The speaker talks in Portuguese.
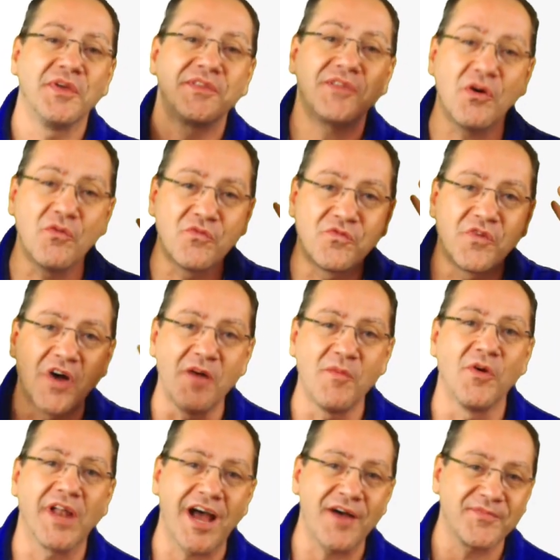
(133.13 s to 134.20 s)
Então
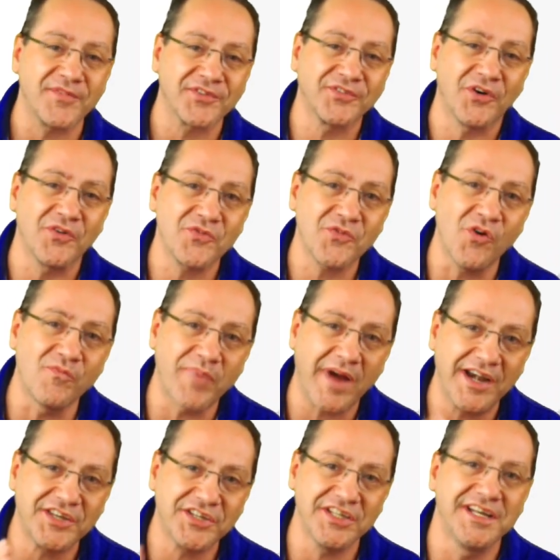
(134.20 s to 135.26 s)
vamos lá, pessoal,
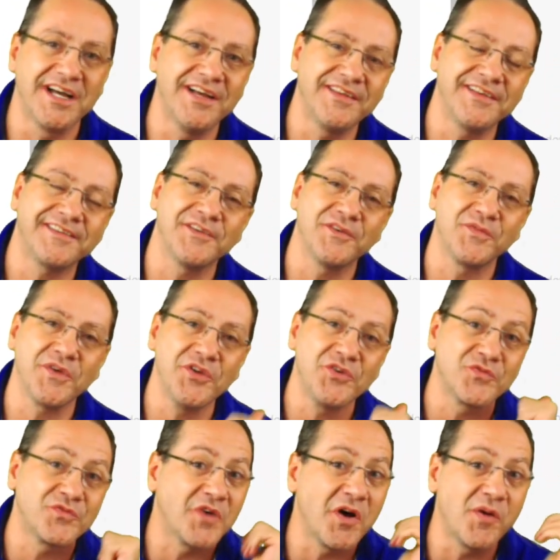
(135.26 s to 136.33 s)
compartilhando esse
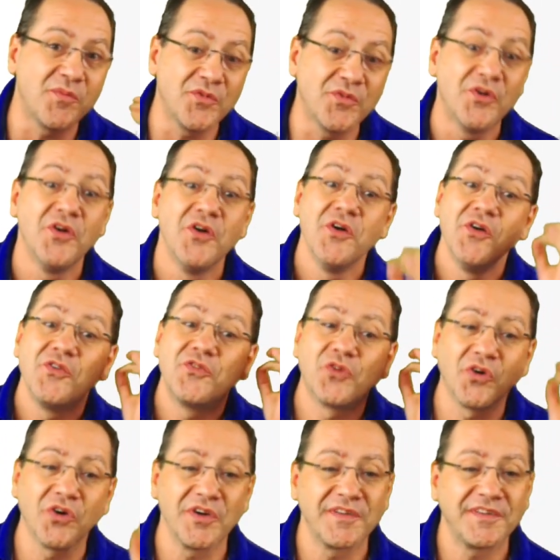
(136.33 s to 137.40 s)
vídeo, vamos
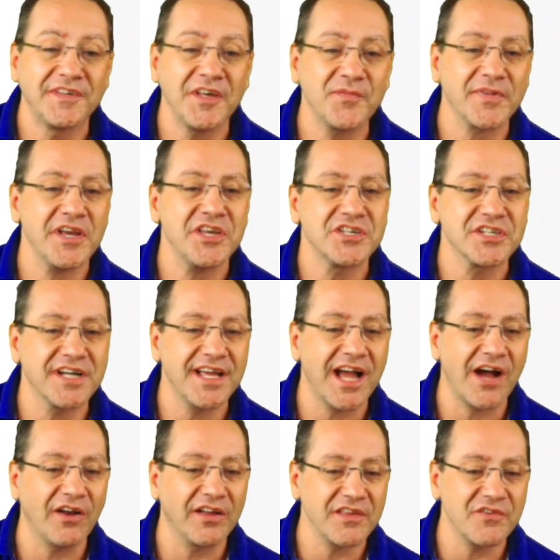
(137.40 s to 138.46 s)
torcer para a gente
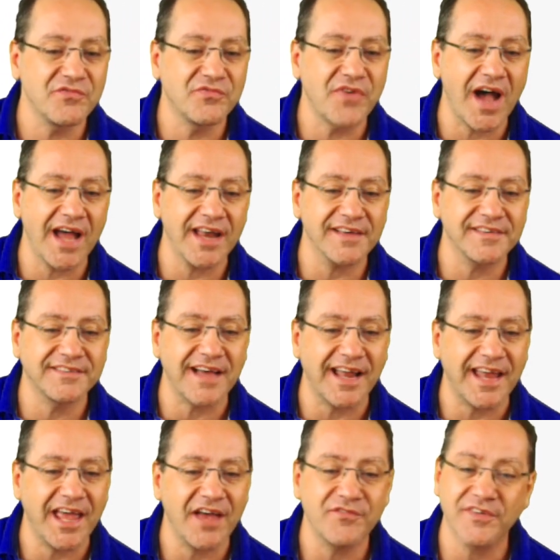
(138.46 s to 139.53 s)
ganhar. Olha, tem várias
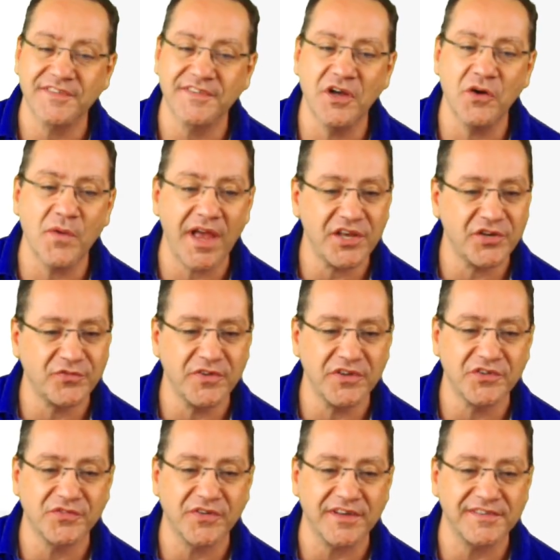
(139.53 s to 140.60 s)
tarefas, não é
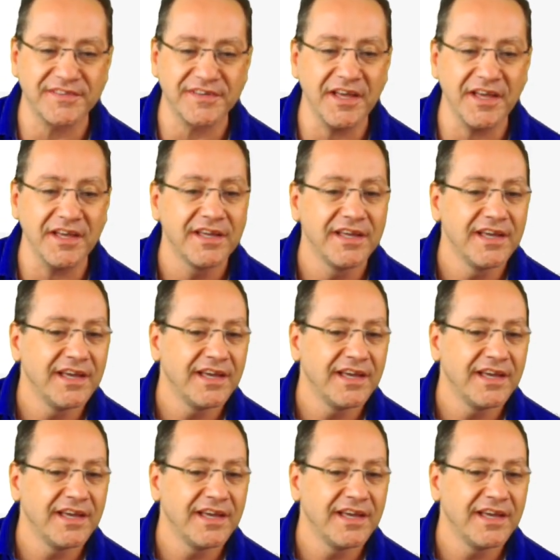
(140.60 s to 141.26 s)
difícil de fazer.